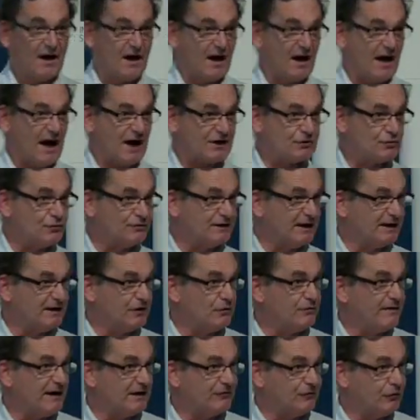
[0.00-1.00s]
rajouter des
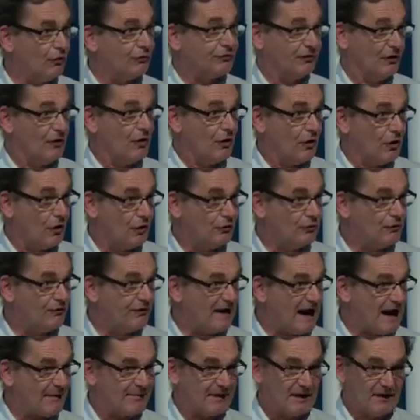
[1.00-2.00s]
nouvelles sources
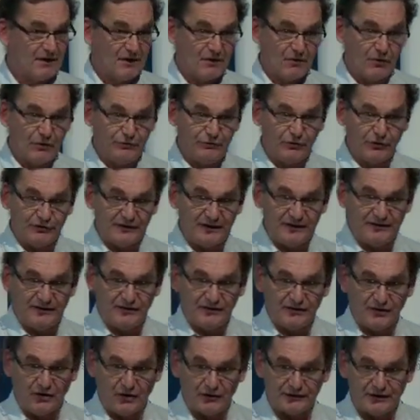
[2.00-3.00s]
renouvelables aux sources
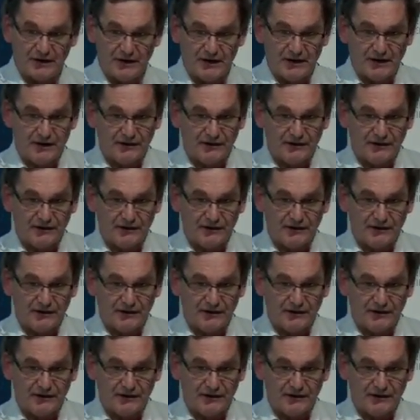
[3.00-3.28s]
existantes.